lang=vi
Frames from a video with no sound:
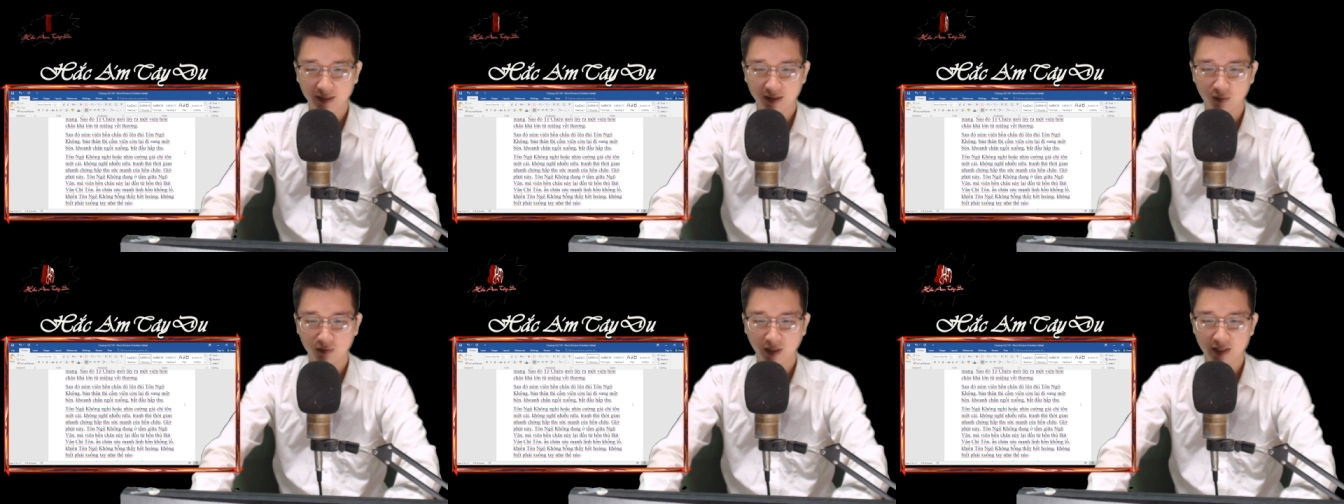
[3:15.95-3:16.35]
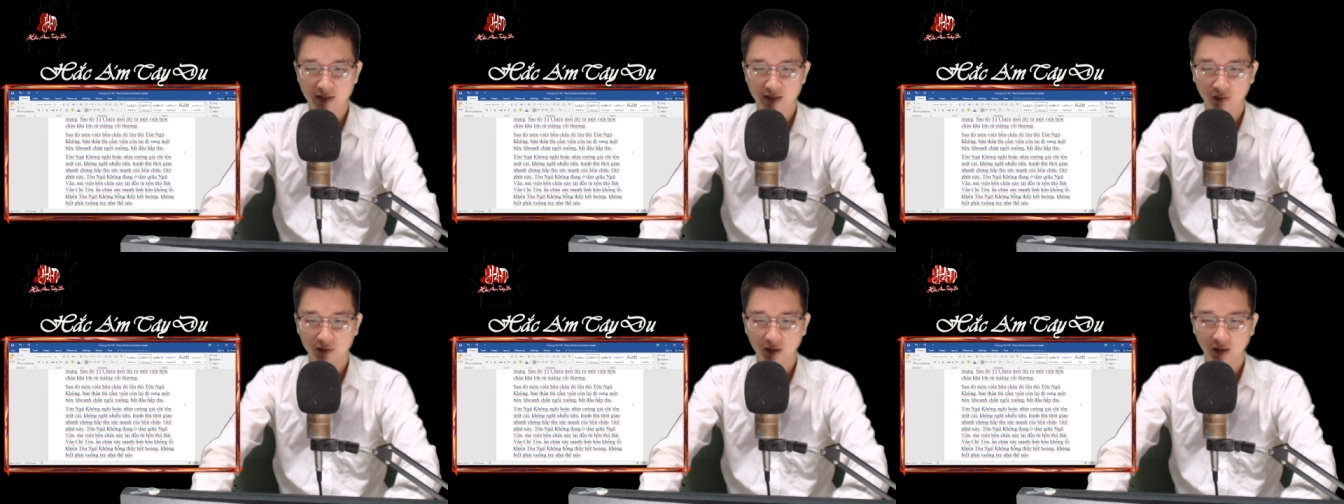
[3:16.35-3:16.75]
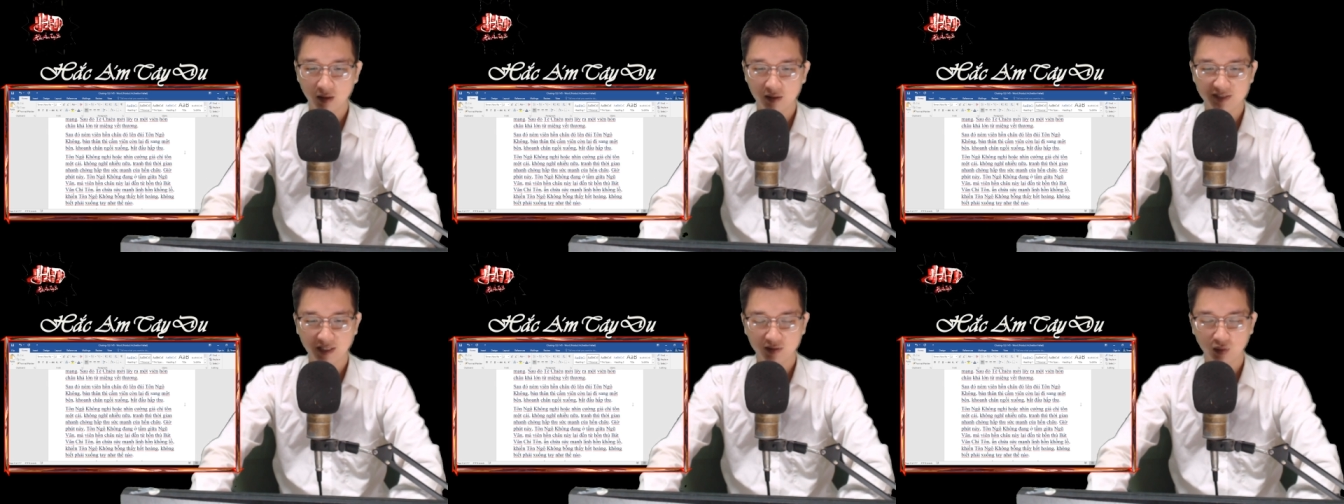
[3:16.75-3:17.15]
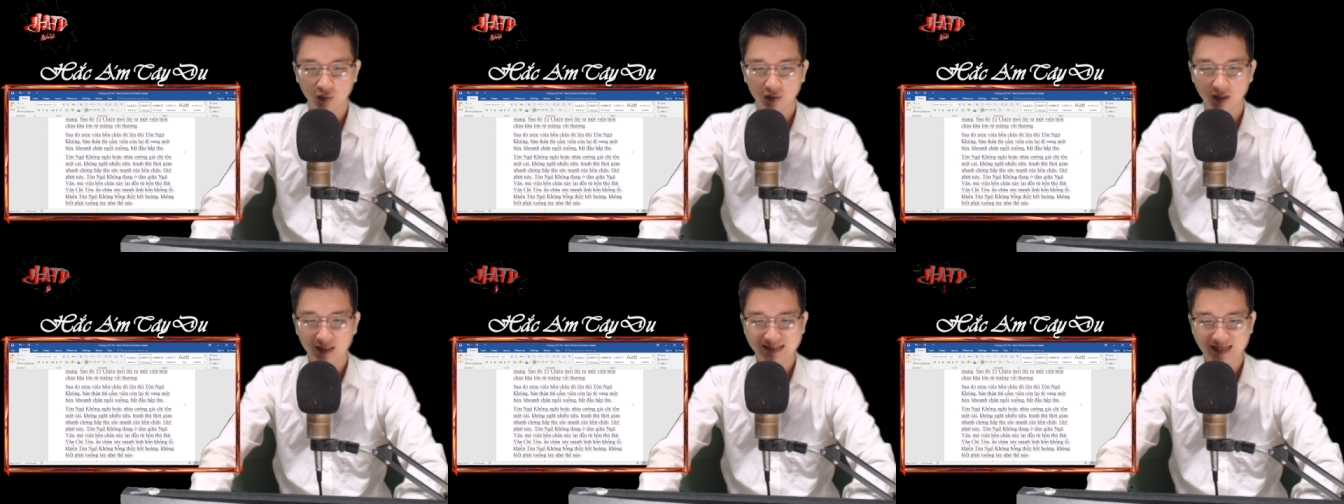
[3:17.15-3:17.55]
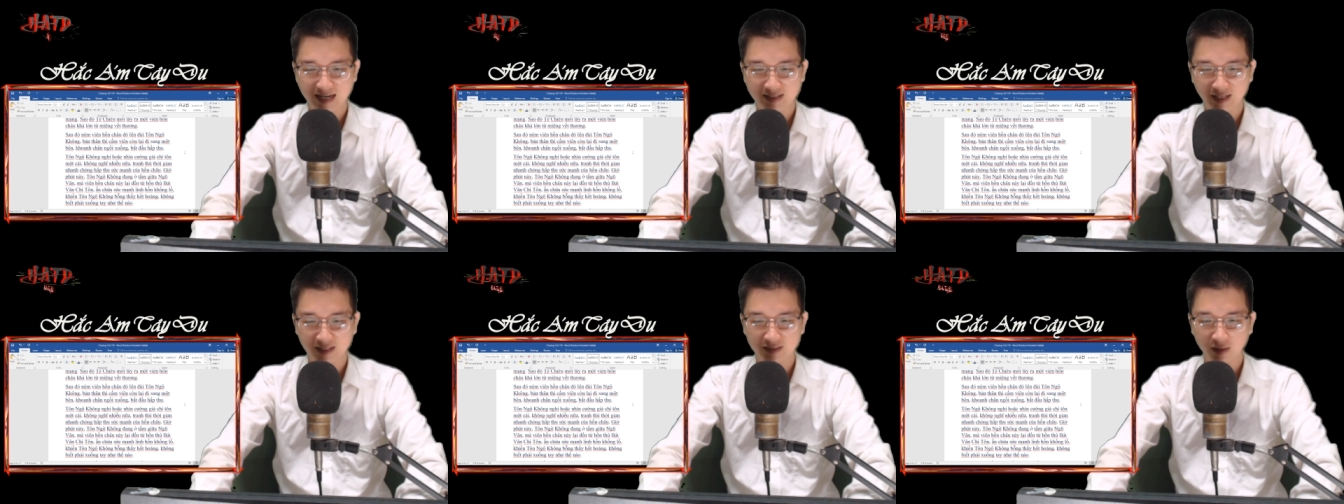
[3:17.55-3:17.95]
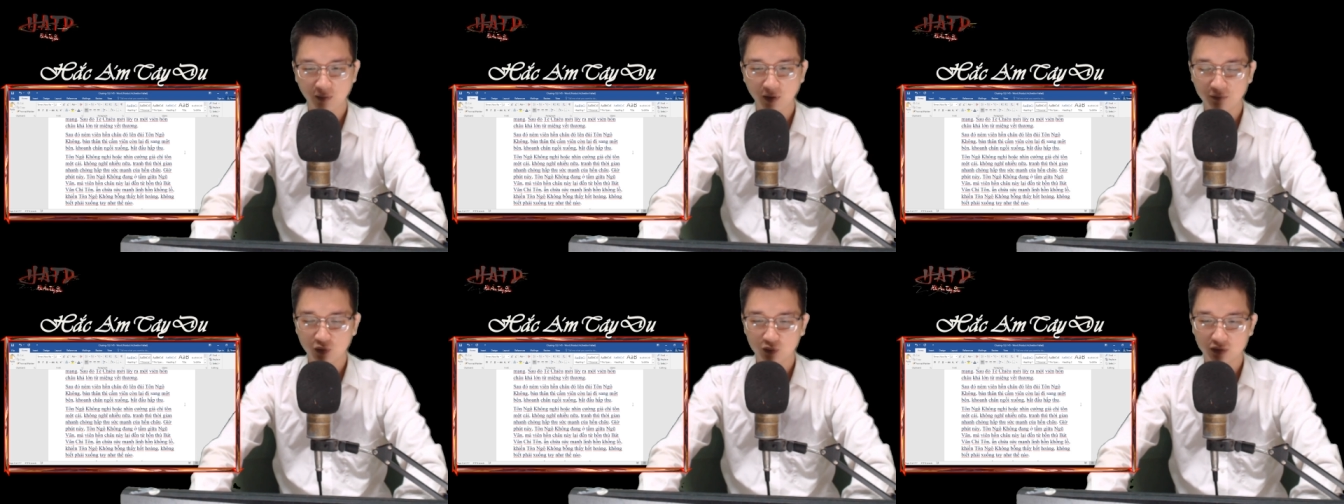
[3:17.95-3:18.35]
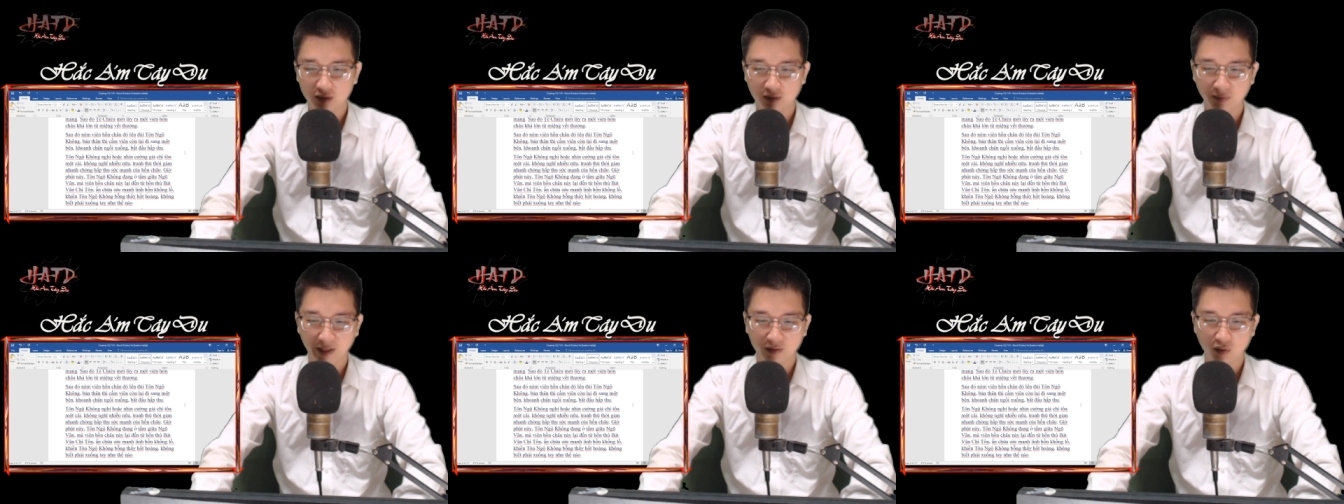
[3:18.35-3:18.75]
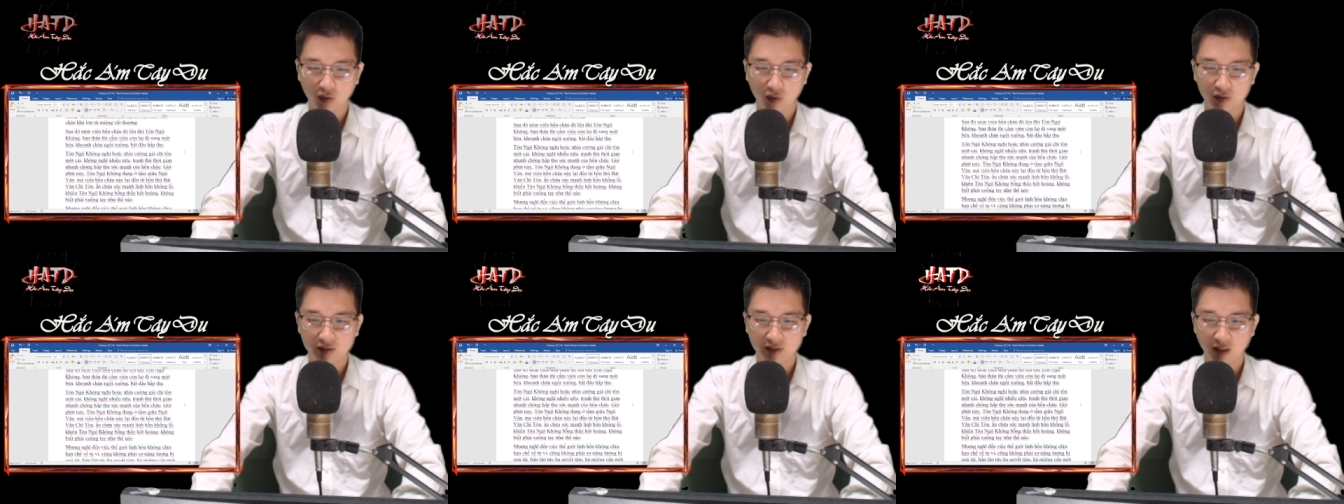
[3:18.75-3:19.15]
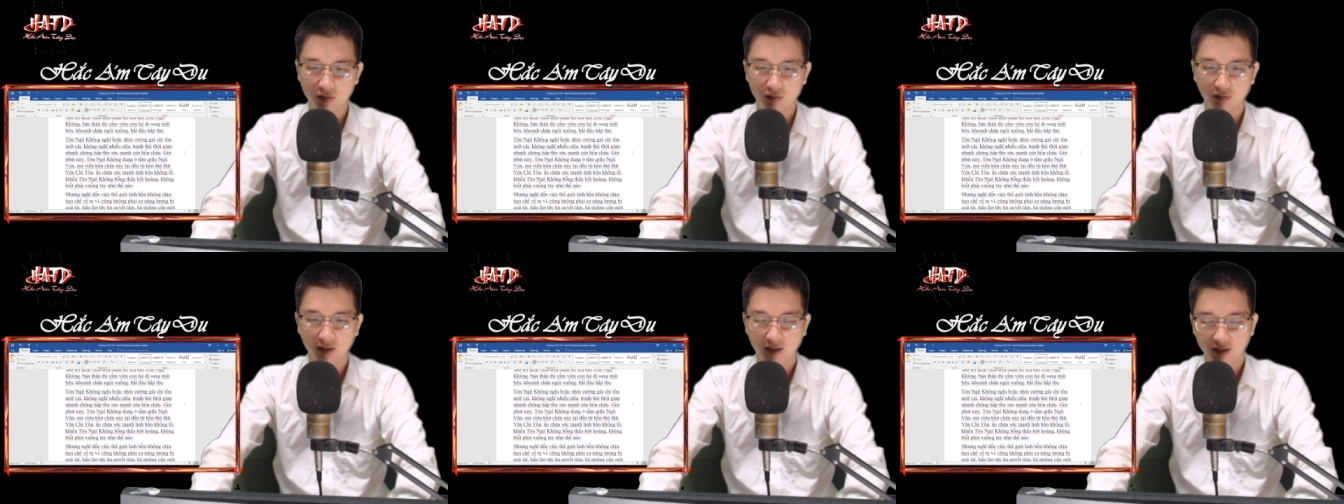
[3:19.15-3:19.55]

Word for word: Không nghĩ nhiều nữa Tranh thủ thời gian nhanh chóng hấp thu sức mạnh của hồn châu